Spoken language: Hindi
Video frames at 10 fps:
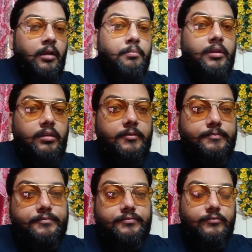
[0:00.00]
अभी
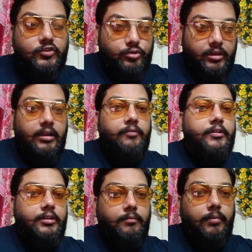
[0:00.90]
चूँकि
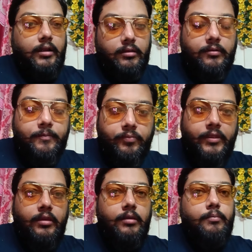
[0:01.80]
काफ़ी दिन बाद
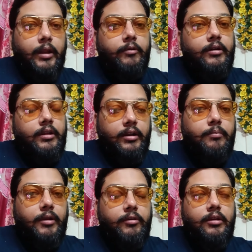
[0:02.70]
प्राइवेट
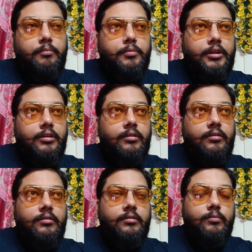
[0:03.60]
इंडियन प्राइवेट कंपनी
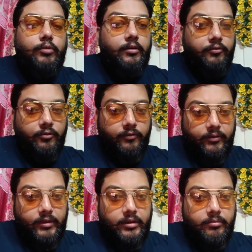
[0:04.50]
पॉइंट फोर
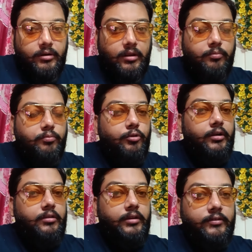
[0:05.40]
फाइव कैलिबर
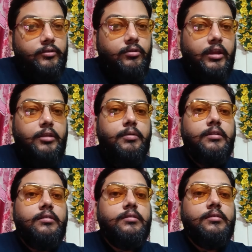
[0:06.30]
पॉइंट थ्री ज़ीरो कैलिबर